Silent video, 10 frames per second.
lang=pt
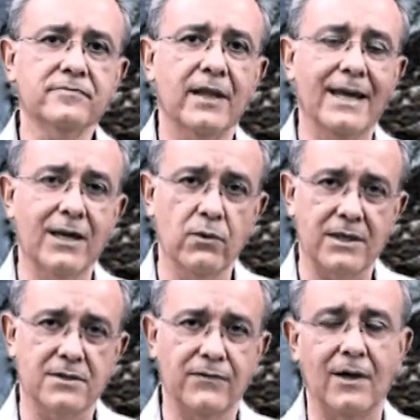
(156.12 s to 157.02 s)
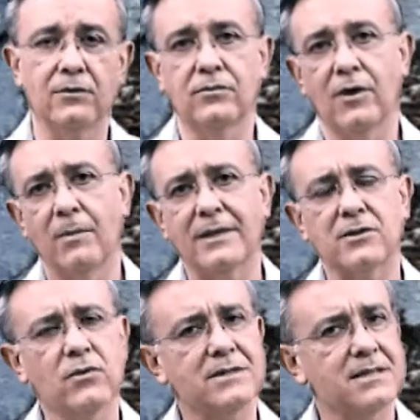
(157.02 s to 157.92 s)
é que o asfalto é uma
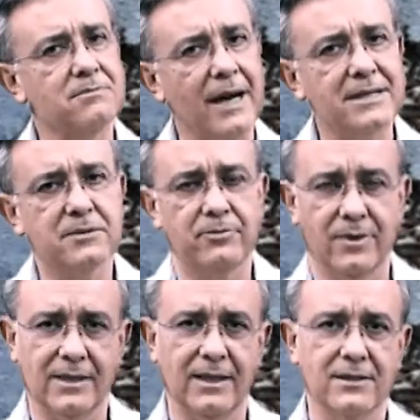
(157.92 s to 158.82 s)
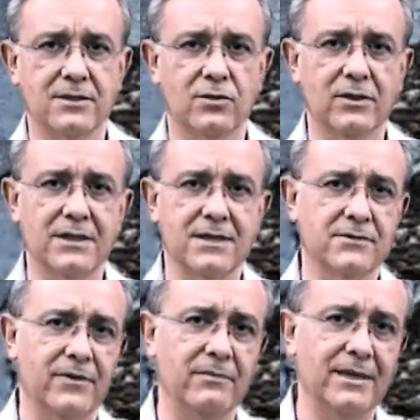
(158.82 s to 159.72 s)
das coisas mais importantes. Todas
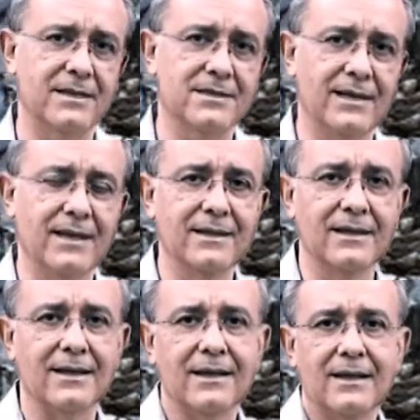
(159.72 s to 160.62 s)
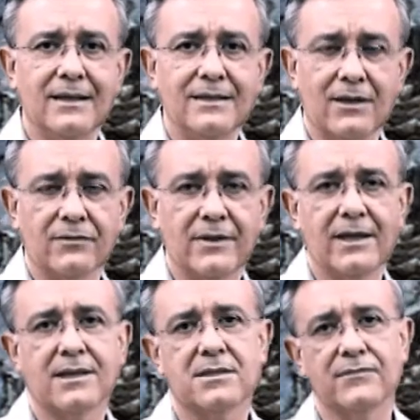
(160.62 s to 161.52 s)
as famílias que ainda não
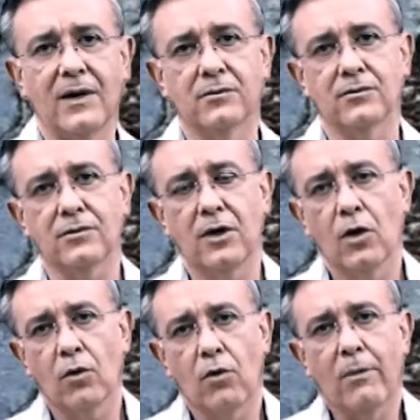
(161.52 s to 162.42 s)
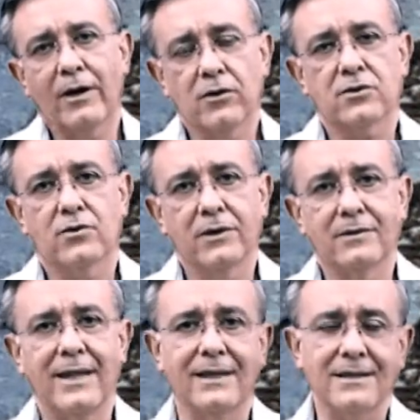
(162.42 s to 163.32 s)
têm asfalto, o maior sonho
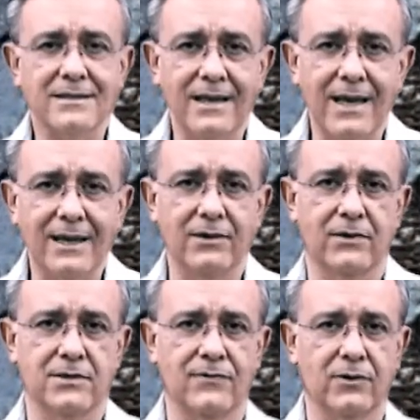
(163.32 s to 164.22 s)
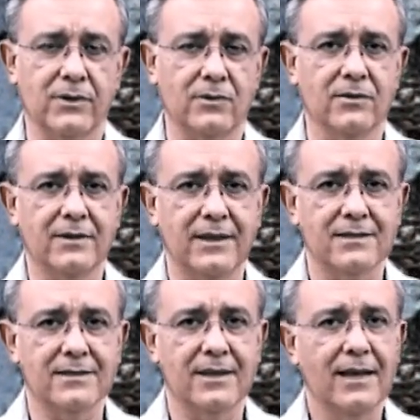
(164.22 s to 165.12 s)
delas é que o asfalto
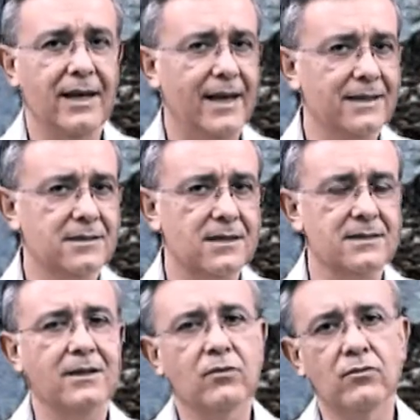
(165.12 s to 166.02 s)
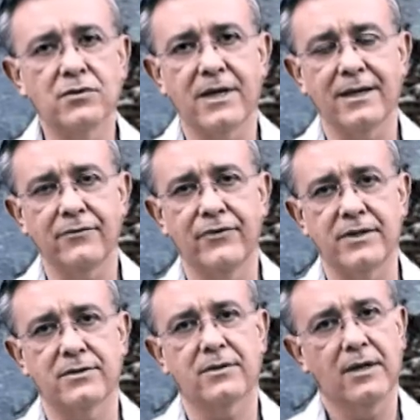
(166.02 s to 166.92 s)
aconteça. É necessário algum
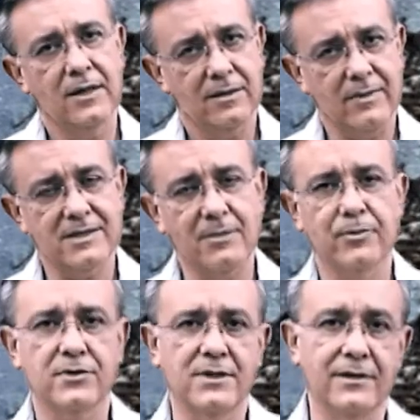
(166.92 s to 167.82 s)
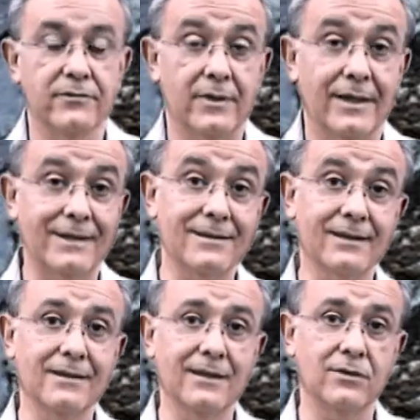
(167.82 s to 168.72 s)
sacrifício, mas é possível.
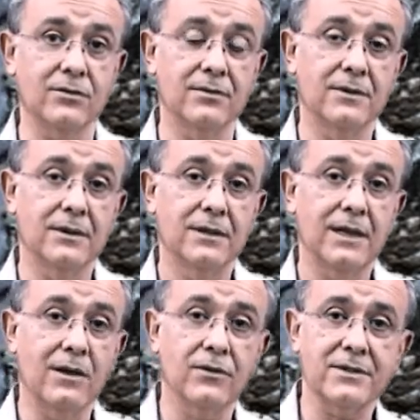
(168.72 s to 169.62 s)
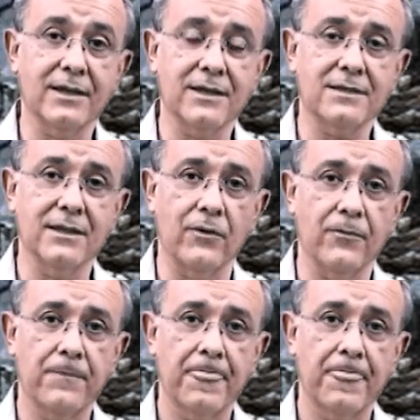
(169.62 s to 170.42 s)
Entretanto, a outra questão,